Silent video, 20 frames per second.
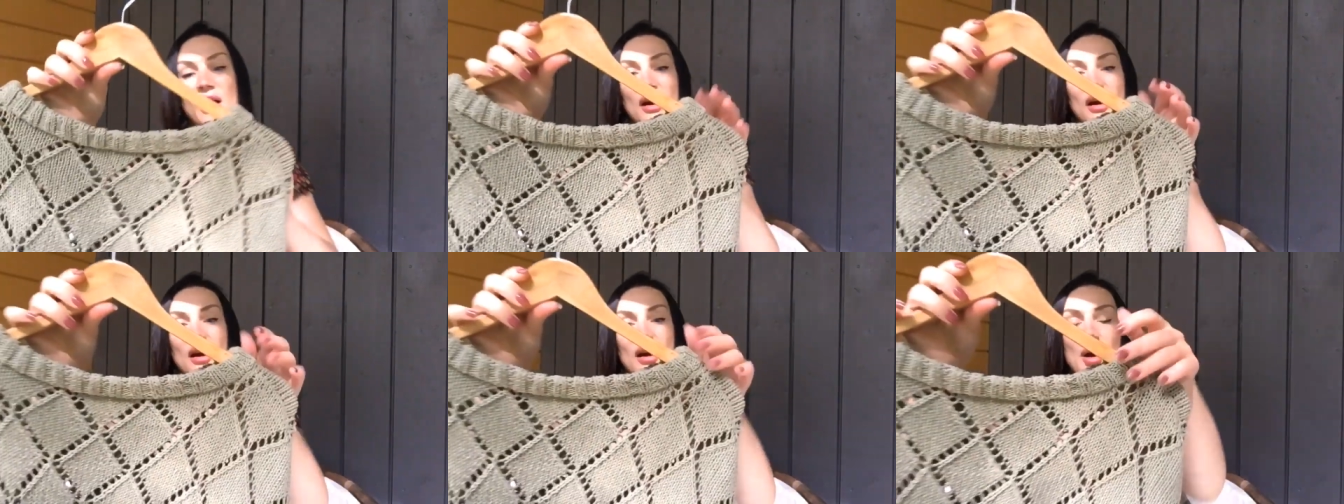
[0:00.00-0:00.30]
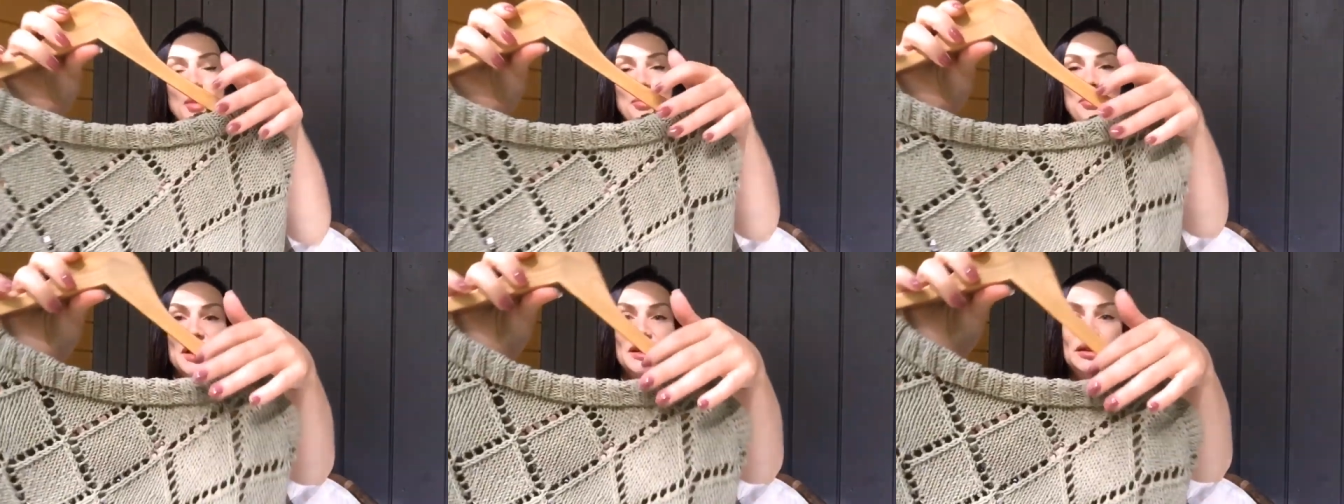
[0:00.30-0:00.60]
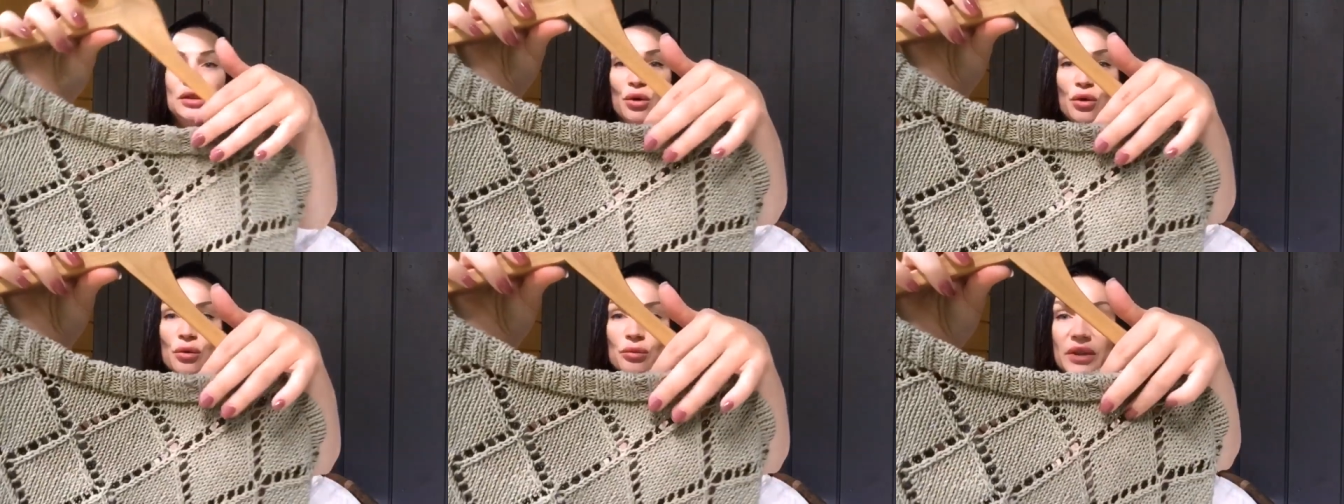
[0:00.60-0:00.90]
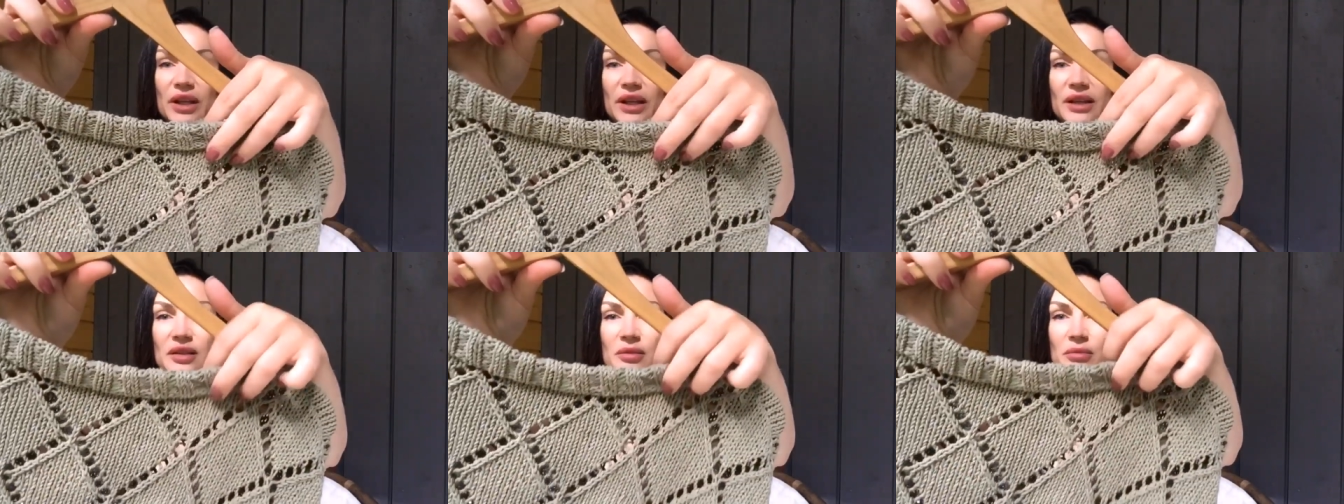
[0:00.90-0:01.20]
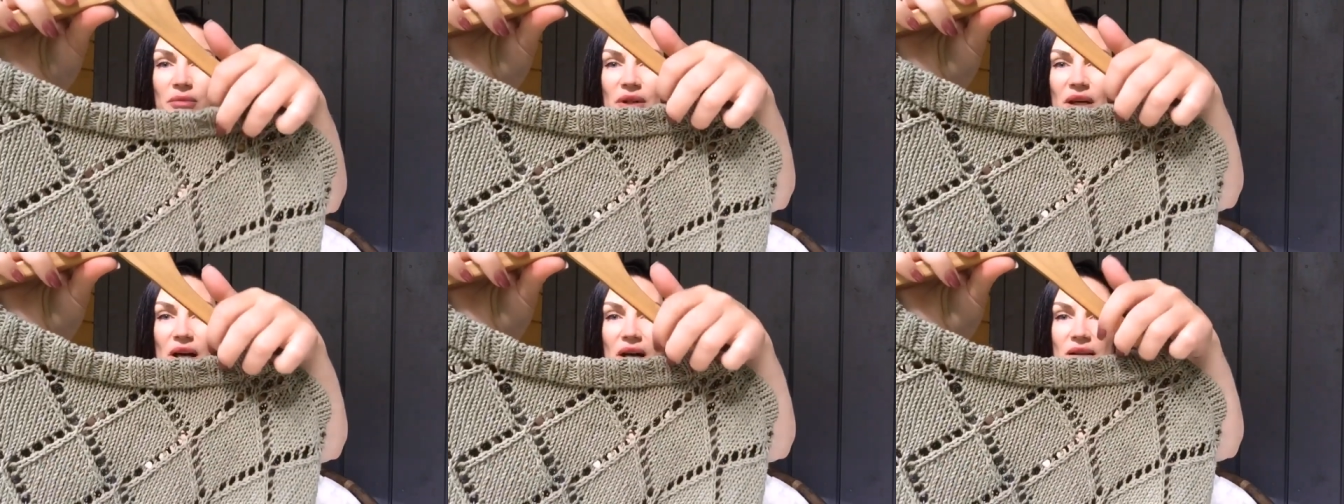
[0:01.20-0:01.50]
А потом я
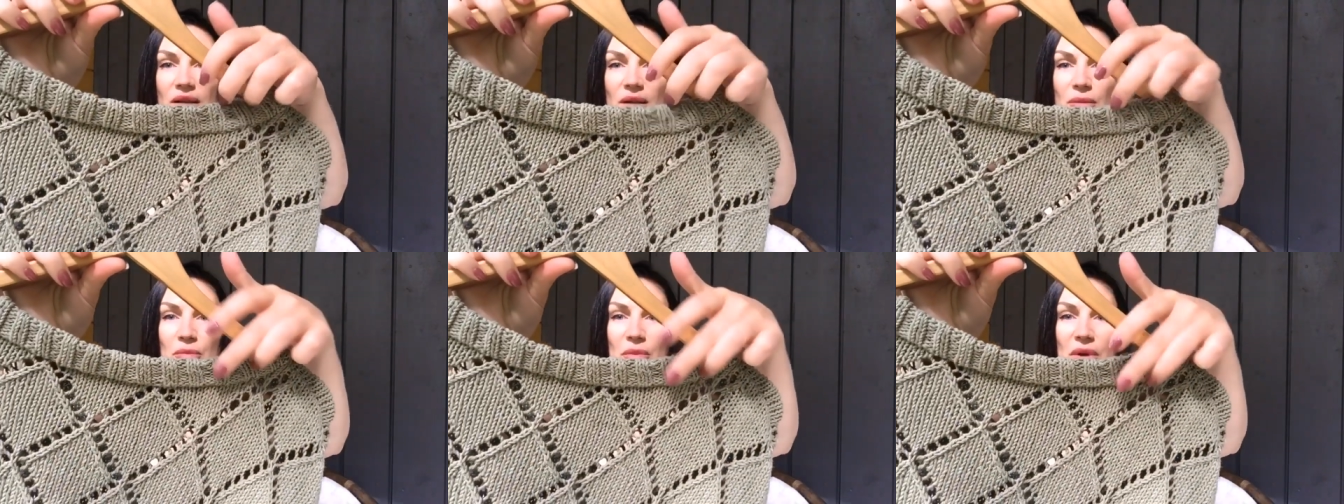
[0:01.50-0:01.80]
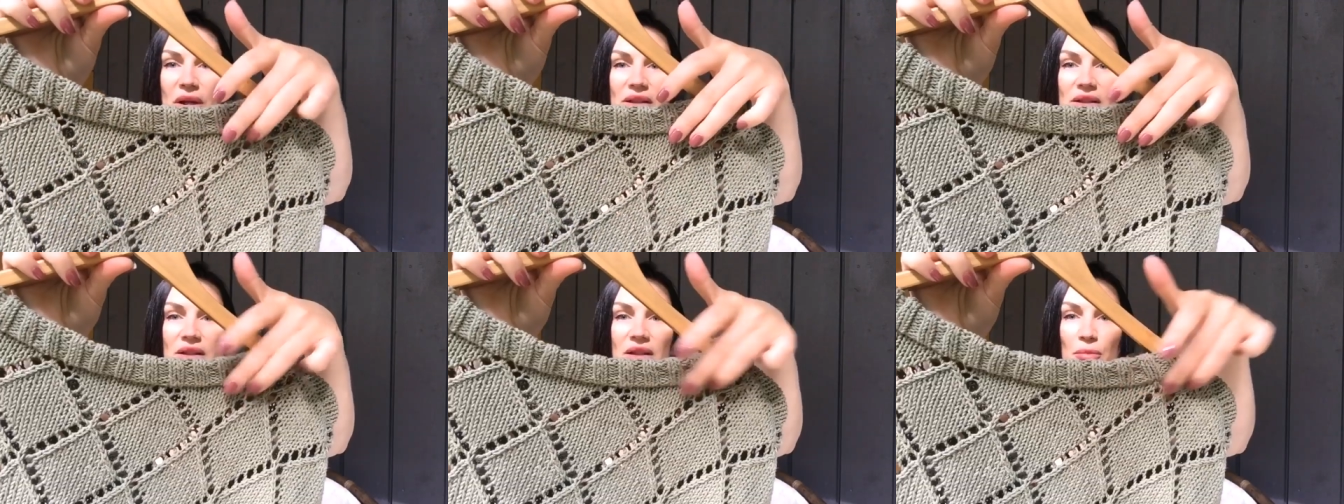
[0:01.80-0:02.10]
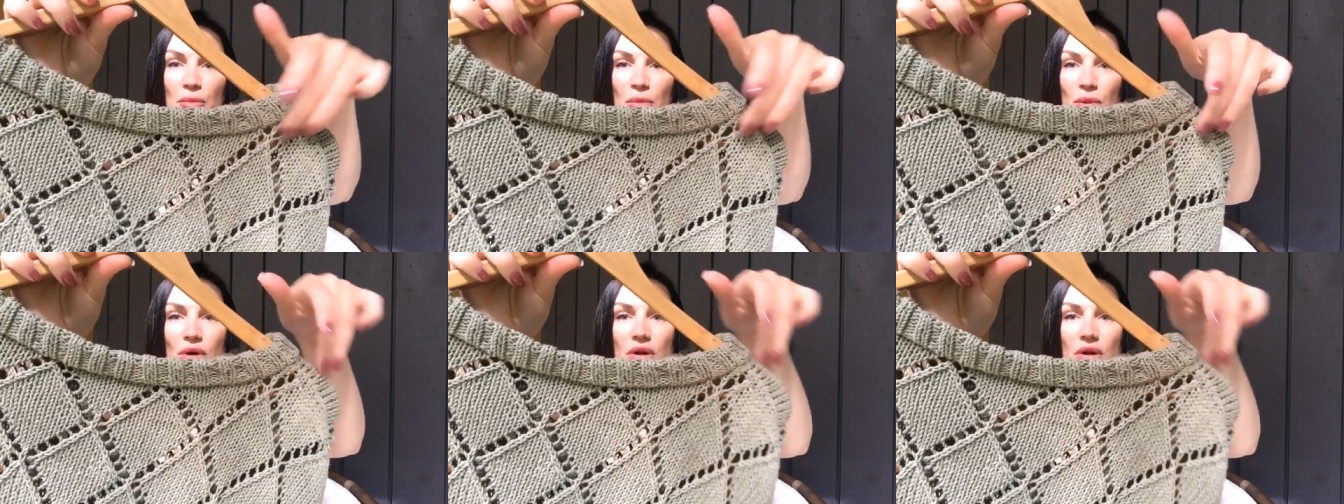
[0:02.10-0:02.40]
набирала петли по